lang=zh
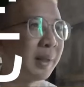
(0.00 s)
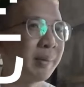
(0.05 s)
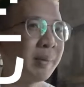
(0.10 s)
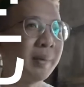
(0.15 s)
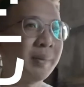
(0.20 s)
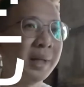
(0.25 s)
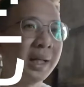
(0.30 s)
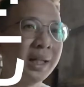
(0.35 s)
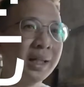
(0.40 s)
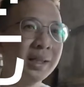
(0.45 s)
吧
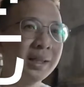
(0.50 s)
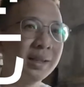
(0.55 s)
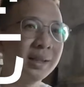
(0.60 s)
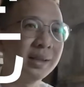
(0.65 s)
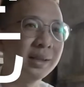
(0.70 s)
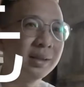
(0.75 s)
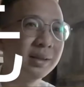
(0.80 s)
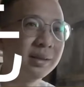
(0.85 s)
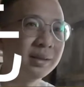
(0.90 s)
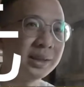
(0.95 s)
吧吧。
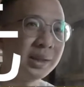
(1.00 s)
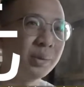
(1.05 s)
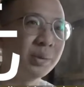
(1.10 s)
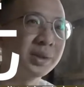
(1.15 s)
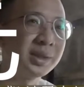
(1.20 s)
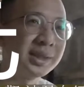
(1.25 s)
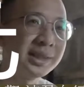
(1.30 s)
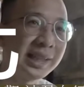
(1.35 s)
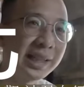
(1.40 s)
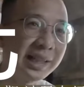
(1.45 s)
以前我
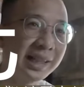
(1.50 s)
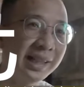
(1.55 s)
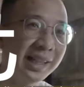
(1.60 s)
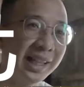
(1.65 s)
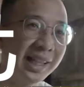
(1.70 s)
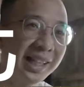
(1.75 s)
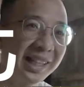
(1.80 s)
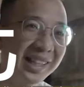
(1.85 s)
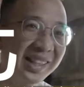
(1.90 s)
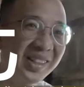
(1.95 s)
是这样
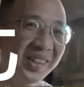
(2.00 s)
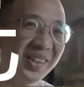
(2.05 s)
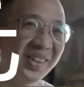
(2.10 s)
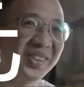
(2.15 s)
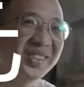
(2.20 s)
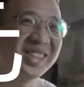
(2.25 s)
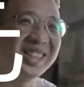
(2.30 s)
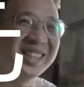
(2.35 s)
诶，我